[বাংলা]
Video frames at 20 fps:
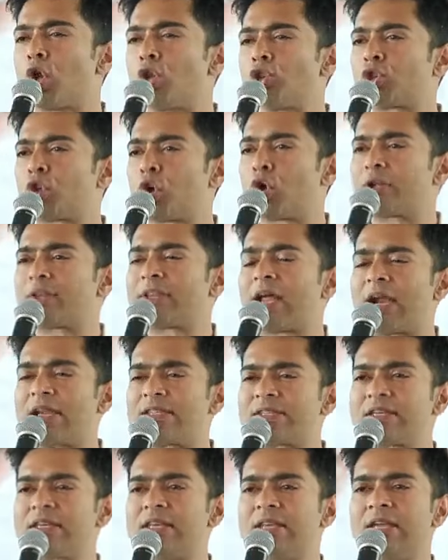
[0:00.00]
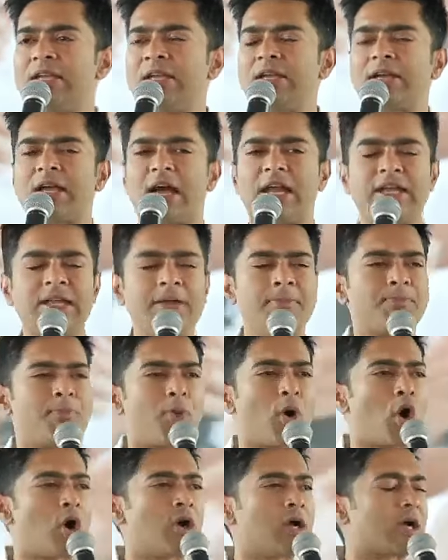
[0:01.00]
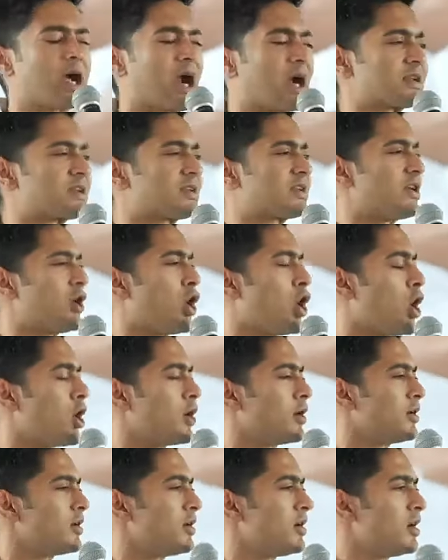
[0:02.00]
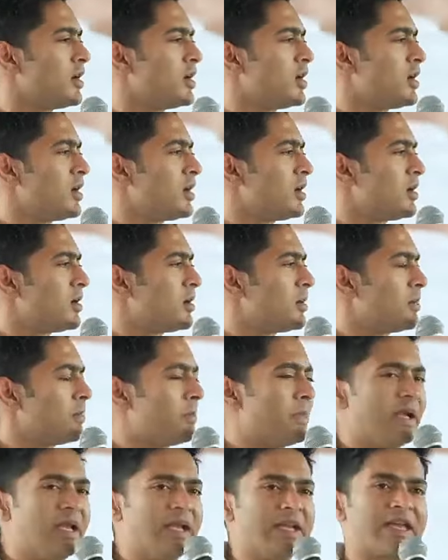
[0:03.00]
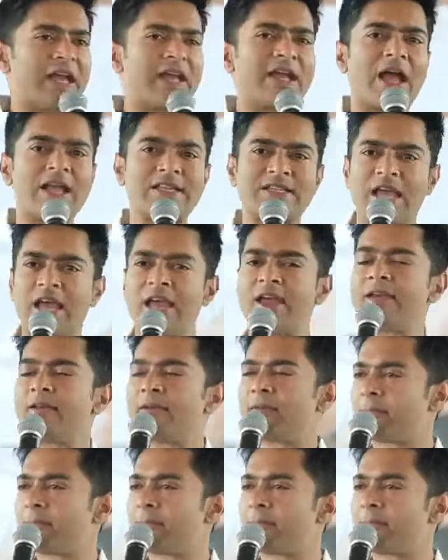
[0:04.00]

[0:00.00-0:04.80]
অন্তর দার্জিলিং কালিম্পং কার্সিয়ং মিরিকে গেছেন